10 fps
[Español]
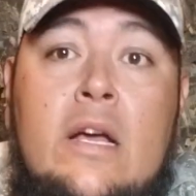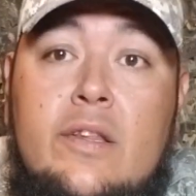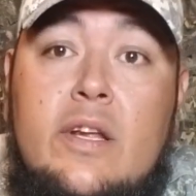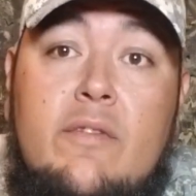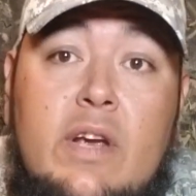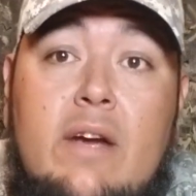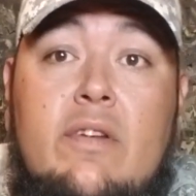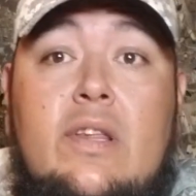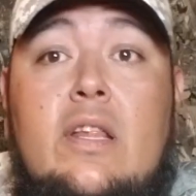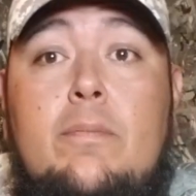Significa
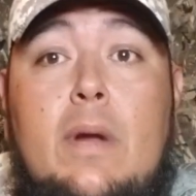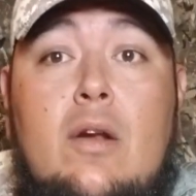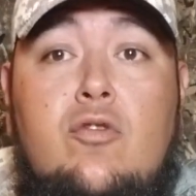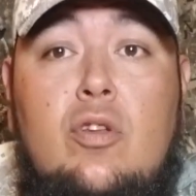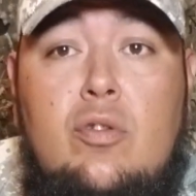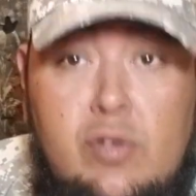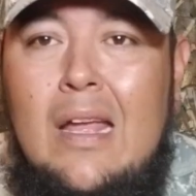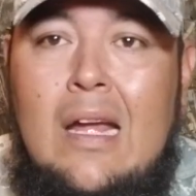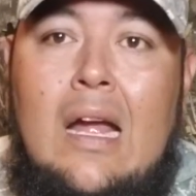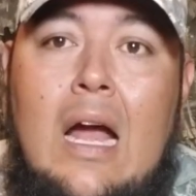bastante para nosotros.
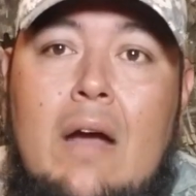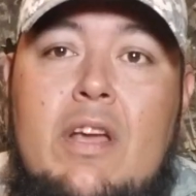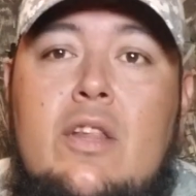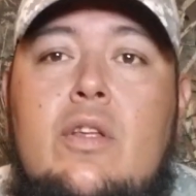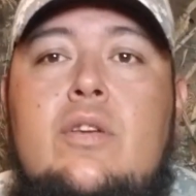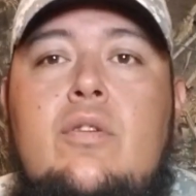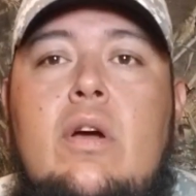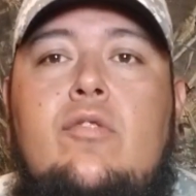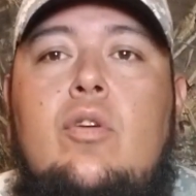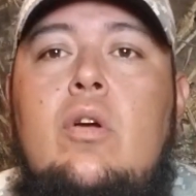Habiendo dicho
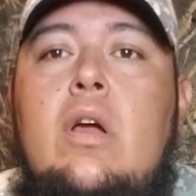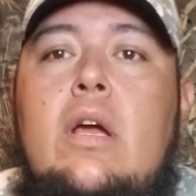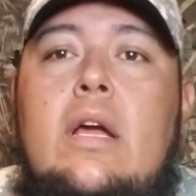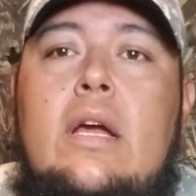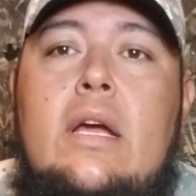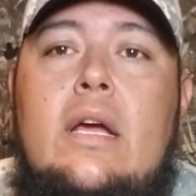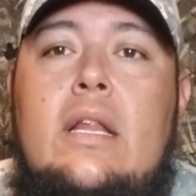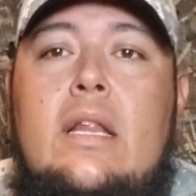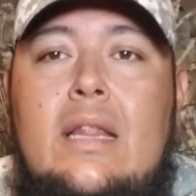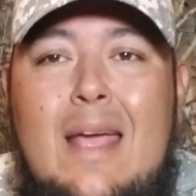esto,
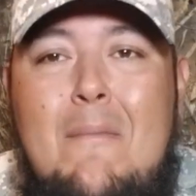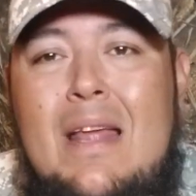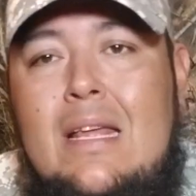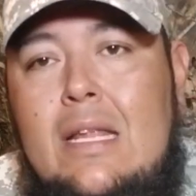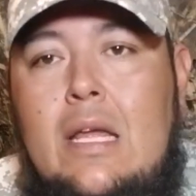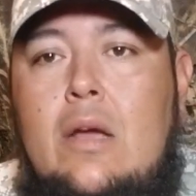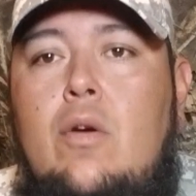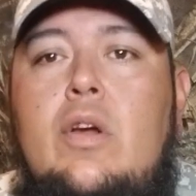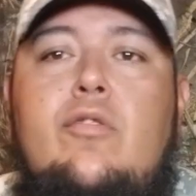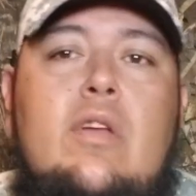el tema del día de
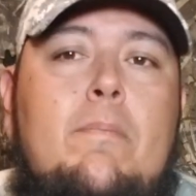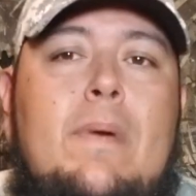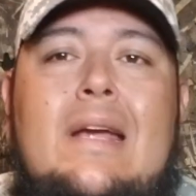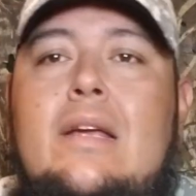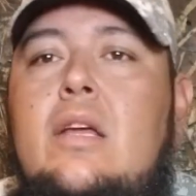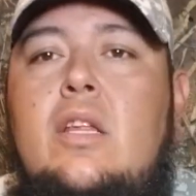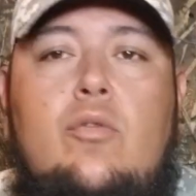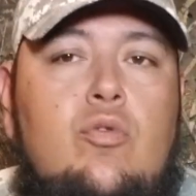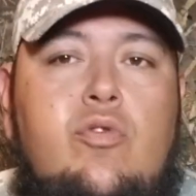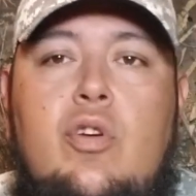hoy es una pequeña
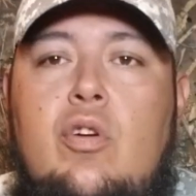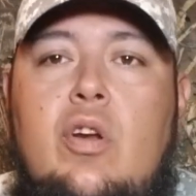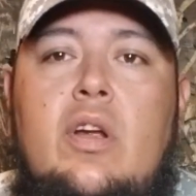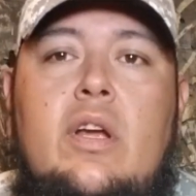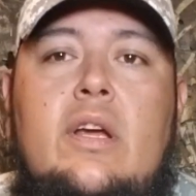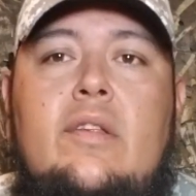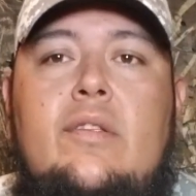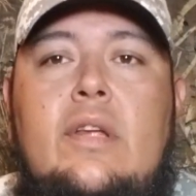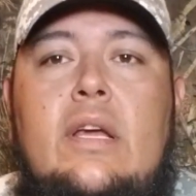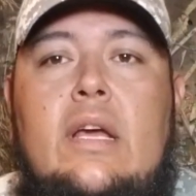discusión
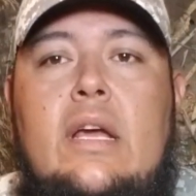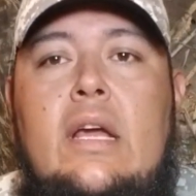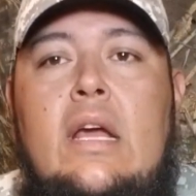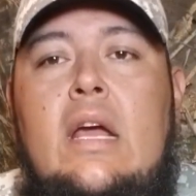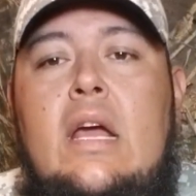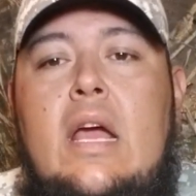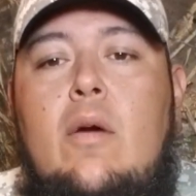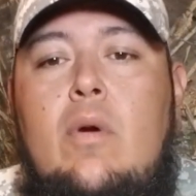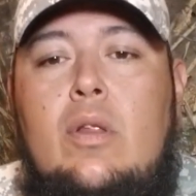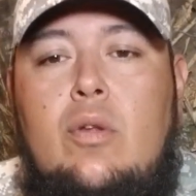este, en
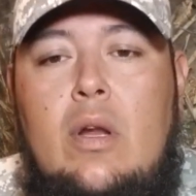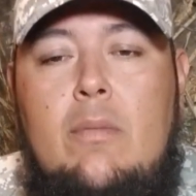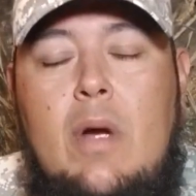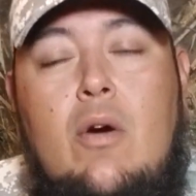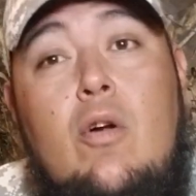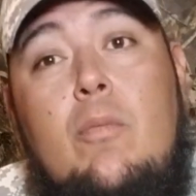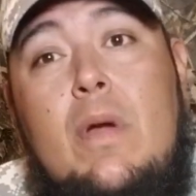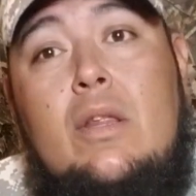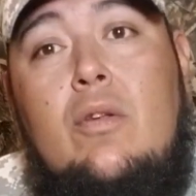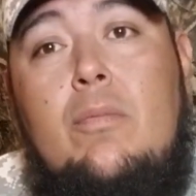cuanto al mejor
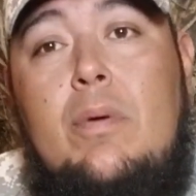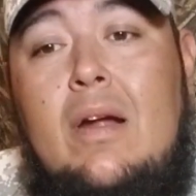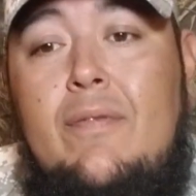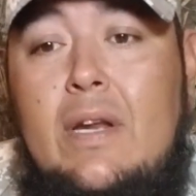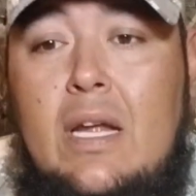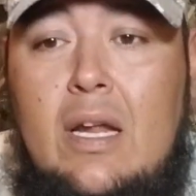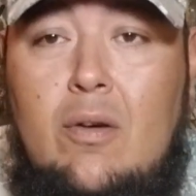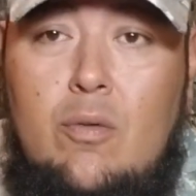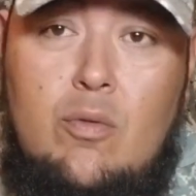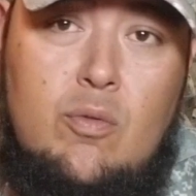método para afilar
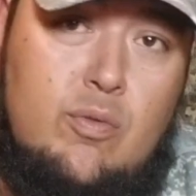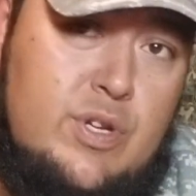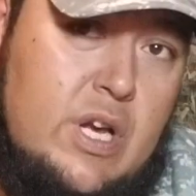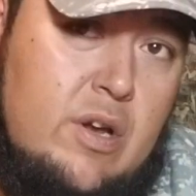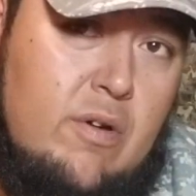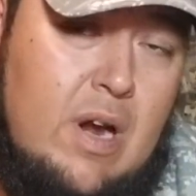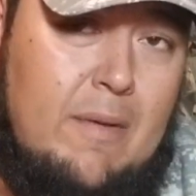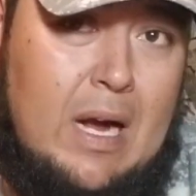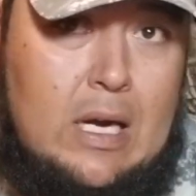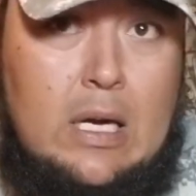un cuchillo o
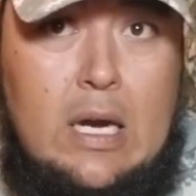navaja.